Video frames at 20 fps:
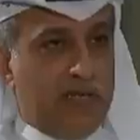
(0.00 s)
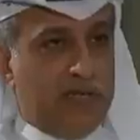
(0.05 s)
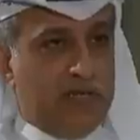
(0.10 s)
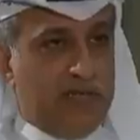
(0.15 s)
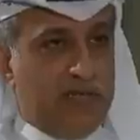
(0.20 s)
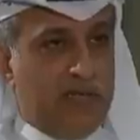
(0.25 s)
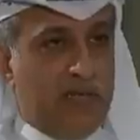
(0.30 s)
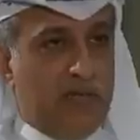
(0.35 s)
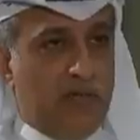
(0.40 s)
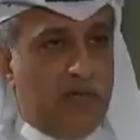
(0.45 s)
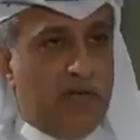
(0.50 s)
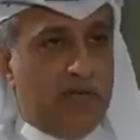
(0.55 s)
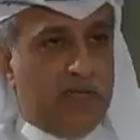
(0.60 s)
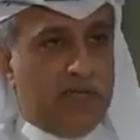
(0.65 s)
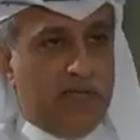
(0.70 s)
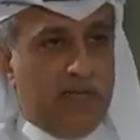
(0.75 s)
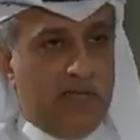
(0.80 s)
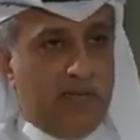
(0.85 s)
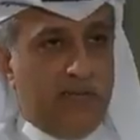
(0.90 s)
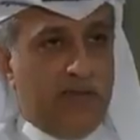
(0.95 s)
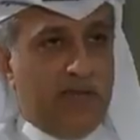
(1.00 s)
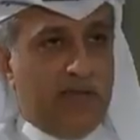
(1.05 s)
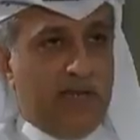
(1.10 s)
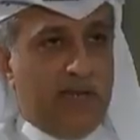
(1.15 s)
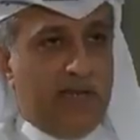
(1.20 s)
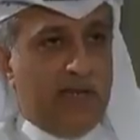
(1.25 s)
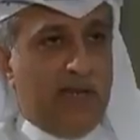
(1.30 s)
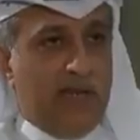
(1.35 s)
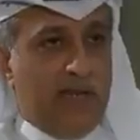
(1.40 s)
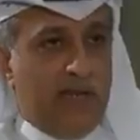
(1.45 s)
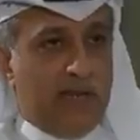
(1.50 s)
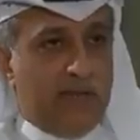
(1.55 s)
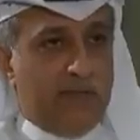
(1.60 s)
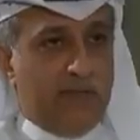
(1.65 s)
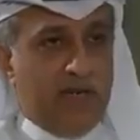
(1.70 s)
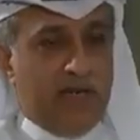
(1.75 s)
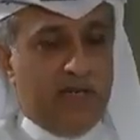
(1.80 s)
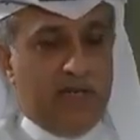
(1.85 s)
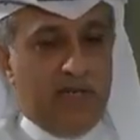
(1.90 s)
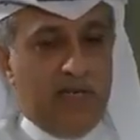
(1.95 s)
هالسنوات يعني مثلا
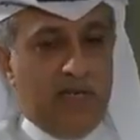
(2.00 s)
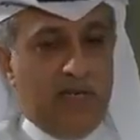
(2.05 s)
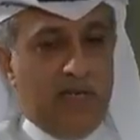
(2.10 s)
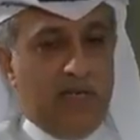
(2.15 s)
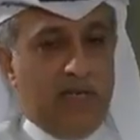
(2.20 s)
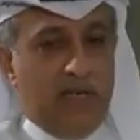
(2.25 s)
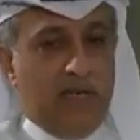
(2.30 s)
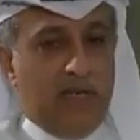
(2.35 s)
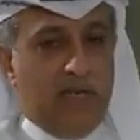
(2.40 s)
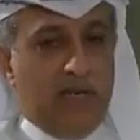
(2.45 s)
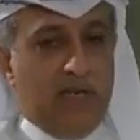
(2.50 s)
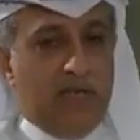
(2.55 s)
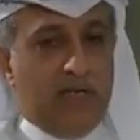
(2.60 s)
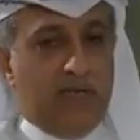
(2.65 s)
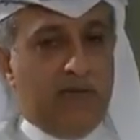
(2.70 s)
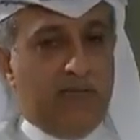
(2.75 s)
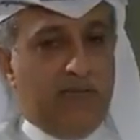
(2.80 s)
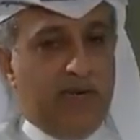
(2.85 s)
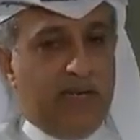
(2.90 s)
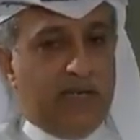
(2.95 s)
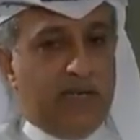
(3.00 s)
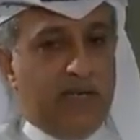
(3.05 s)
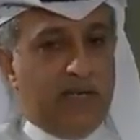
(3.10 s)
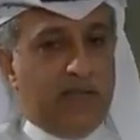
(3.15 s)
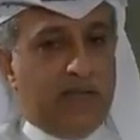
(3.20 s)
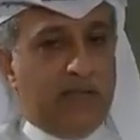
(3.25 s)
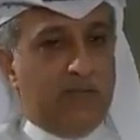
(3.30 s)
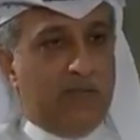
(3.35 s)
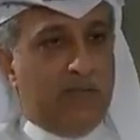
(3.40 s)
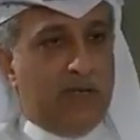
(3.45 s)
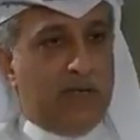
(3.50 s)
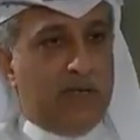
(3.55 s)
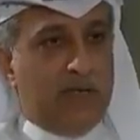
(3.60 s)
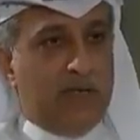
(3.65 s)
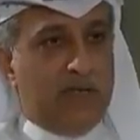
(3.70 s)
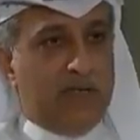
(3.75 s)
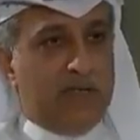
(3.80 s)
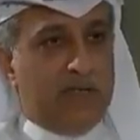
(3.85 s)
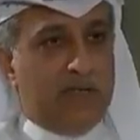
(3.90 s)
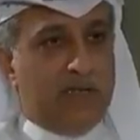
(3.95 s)
الاربع هي بعد ايضا
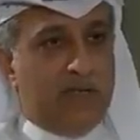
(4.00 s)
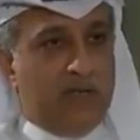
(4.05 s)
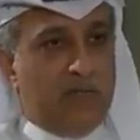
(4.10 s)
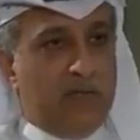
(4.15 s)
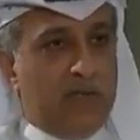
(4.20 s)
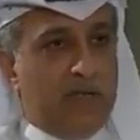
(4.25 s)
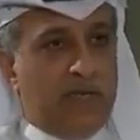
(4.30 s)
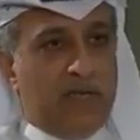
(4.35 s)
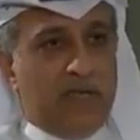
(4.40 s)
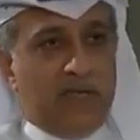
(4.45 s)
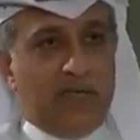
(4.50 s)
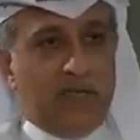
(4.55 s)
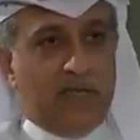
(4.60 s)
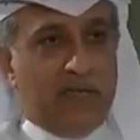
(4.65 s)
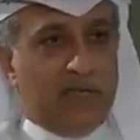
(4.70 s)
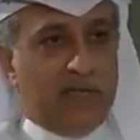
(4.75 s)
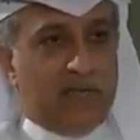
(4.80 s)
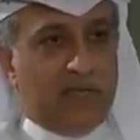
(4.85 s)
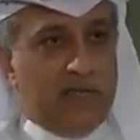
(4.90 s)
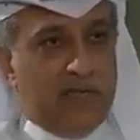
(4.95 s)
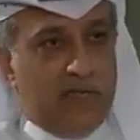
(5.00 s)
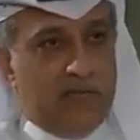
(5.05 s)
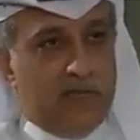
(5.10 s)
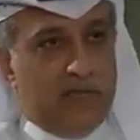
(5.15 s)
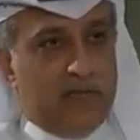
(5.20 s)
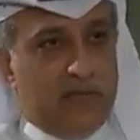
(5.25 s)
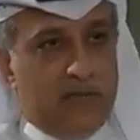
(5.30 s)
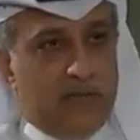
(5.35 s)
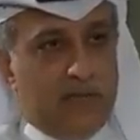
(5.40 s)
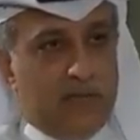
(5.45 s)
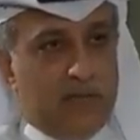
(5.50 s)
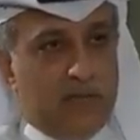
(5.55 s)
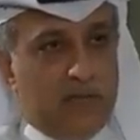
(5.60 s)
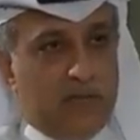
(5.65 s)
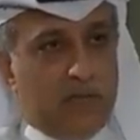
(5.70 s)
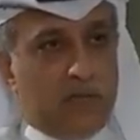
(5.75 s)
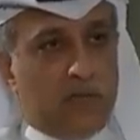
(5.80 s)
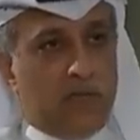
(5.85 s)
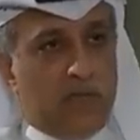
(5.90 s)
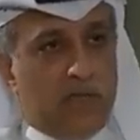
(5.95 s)
مقياس انه وين انك انت
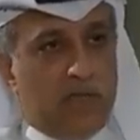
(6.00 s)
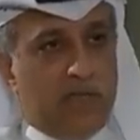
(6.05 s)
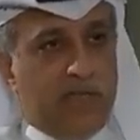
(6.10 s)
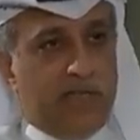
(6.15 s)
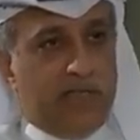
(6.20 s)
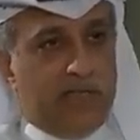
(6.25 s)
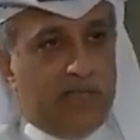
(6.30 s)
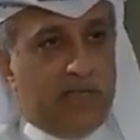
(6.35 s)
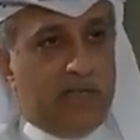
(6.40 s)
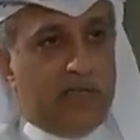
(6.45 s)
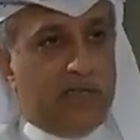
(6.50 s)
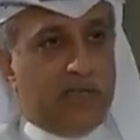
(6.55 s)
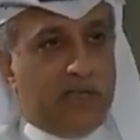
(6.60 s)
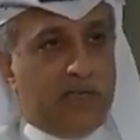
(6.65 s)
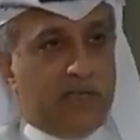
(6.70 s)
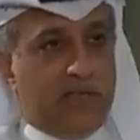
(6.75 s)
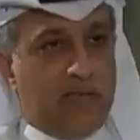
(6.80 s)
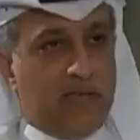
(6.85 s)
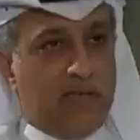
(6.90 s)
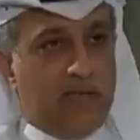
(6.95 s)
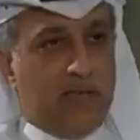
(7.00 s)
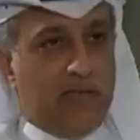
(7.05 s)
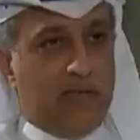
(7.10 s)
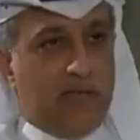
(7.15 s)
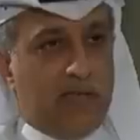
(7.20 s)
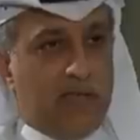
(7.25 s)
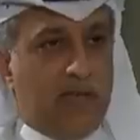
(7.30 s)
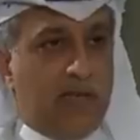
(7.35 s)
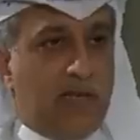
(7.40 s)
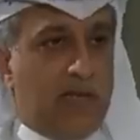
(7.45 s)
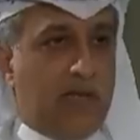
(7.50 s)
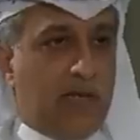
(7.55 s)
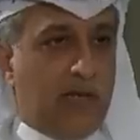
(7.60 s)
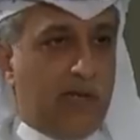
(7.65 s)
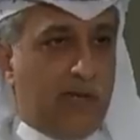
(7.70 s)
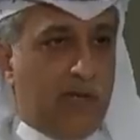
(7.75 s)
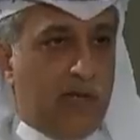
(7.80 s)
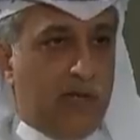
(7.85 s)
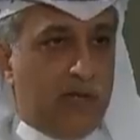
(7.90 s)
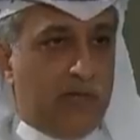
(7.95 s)
تكون جاهزيتك
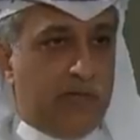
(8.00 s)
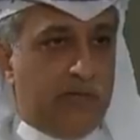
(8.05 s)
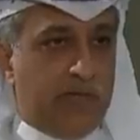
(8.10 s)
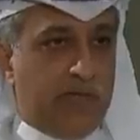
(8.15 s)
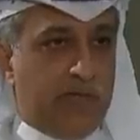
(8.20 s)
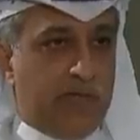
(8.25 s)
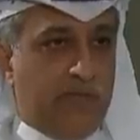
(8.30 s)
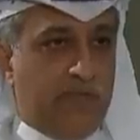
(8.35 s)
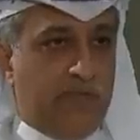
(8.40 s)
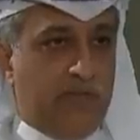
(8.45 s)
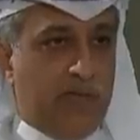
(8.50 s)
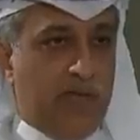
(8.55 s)
للالعاب الاولمبيه.